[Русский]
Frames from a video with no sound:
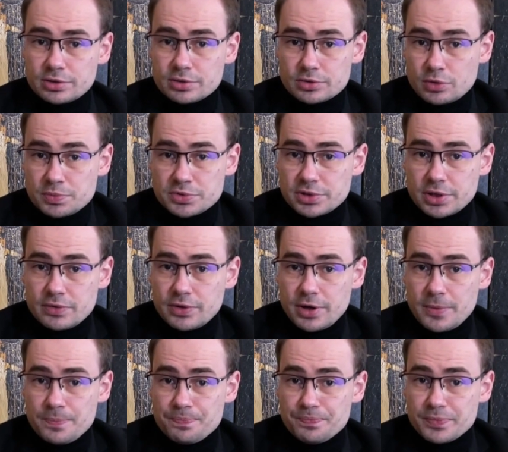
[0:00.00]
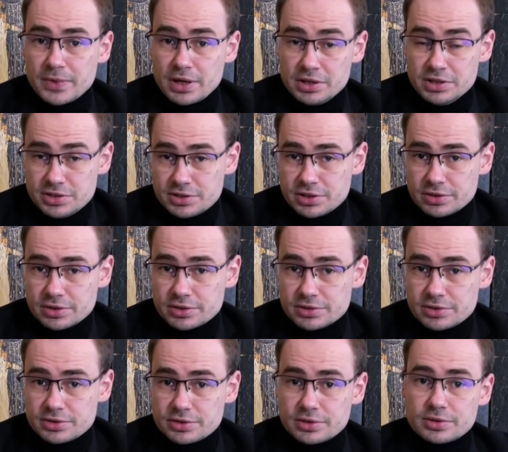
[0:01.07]
э, собственно говоря,
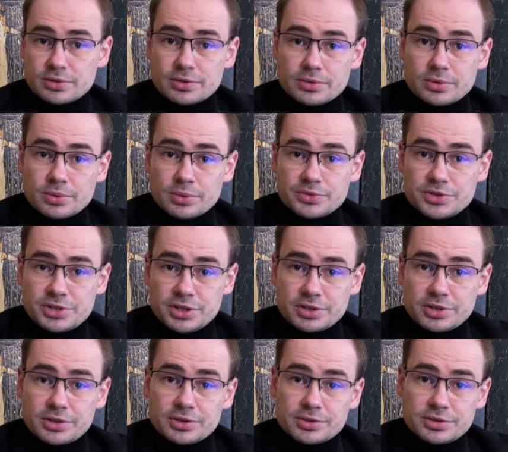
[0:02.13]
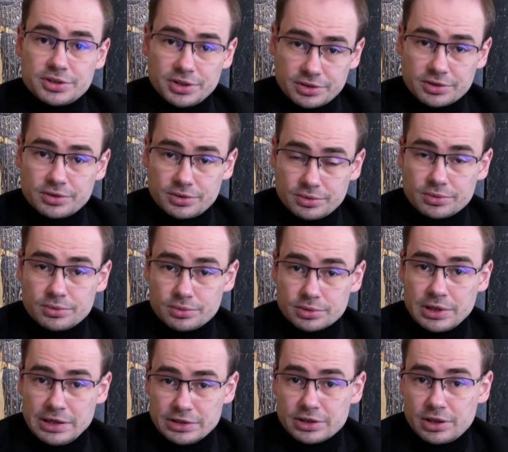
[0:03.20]
истинность э, всех тех
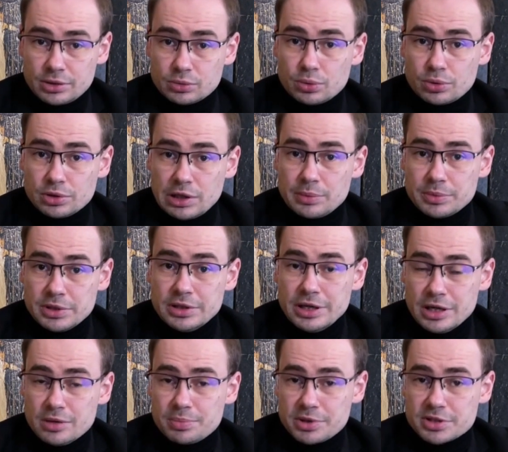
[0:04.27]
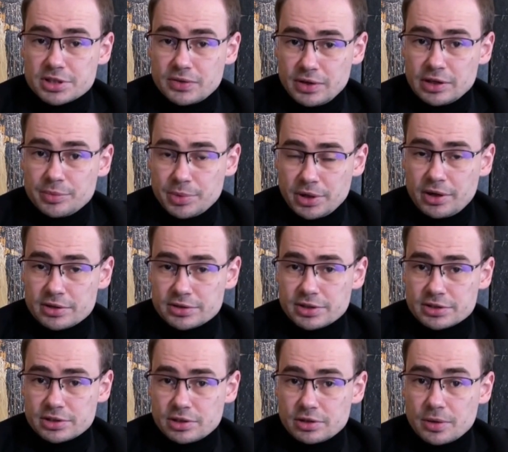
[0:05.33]
данных, которые нам и предоставляла
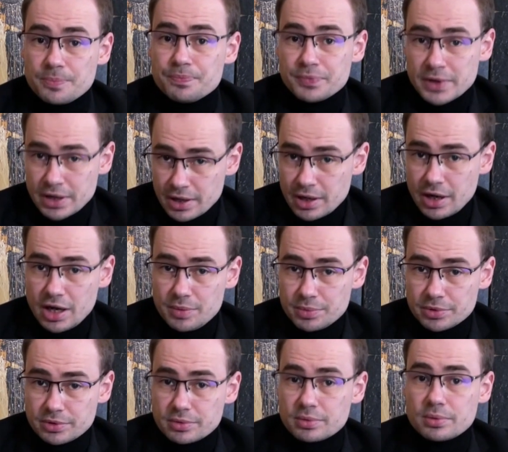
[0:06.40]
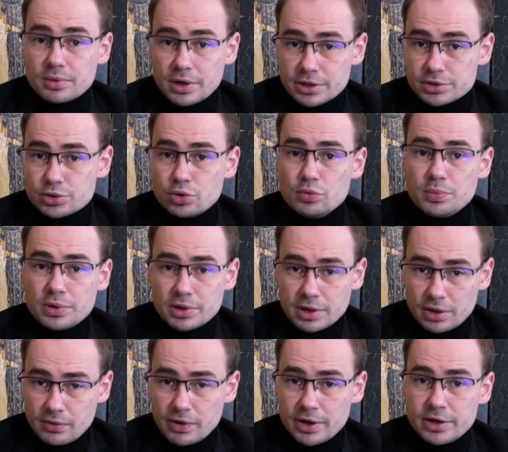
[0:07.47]
американская сторона. А именно, о чем
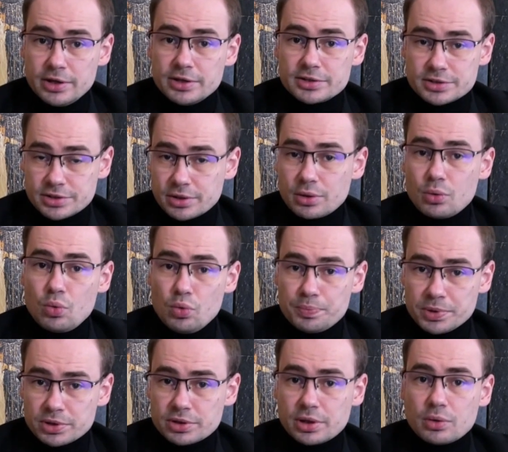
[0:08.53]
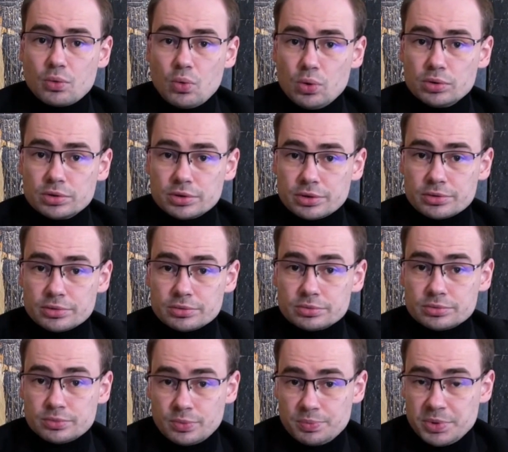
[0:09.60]
говорили ЦРУ,
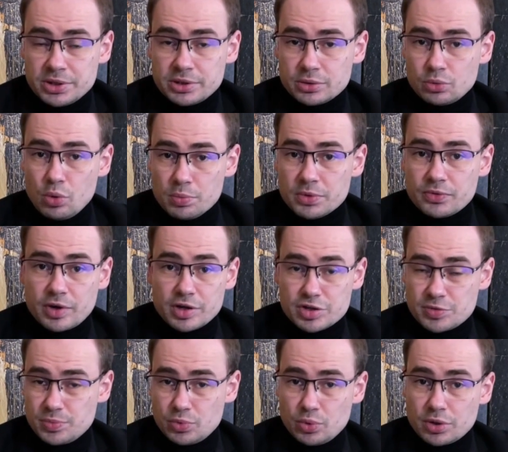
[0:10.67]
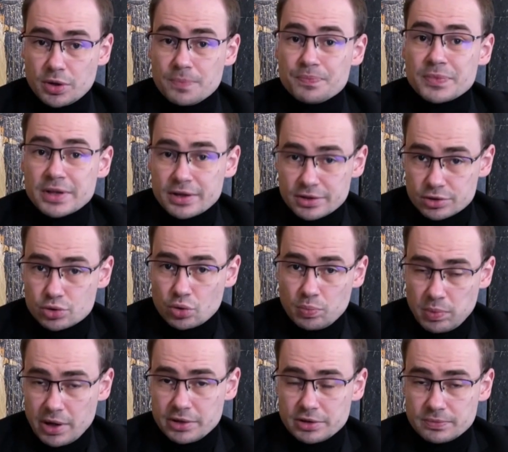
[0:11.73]
Пентагон, Белый дом и в конечном итоге
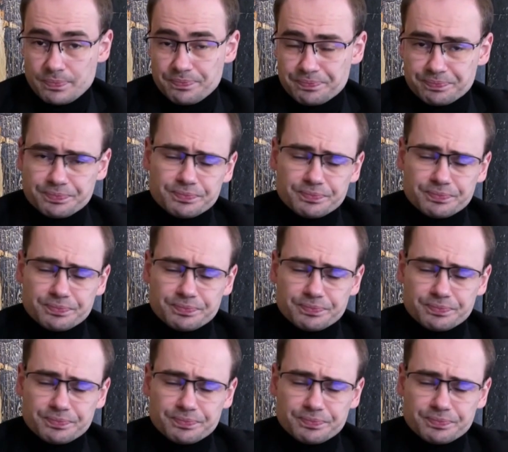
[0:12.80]
Джо Байден.